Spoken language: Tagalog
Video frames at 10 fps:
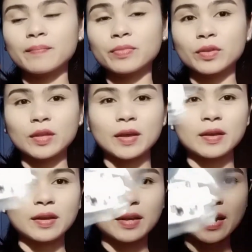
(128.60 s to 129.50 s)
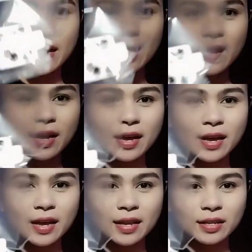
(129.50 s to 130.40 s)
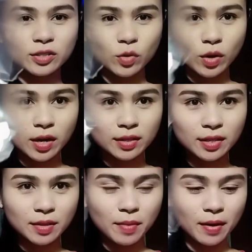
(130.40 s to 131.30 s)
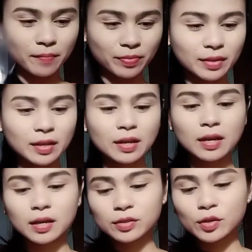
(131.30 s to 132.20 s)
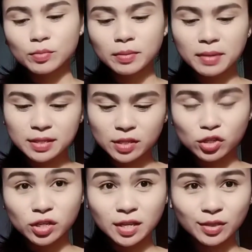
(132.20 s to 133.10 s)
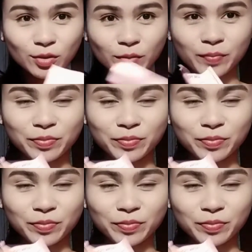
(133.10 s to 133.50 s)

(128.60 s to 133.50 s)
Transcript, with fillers: Okay. Yan. So, ang ganda, diba? So, ano bang message dito?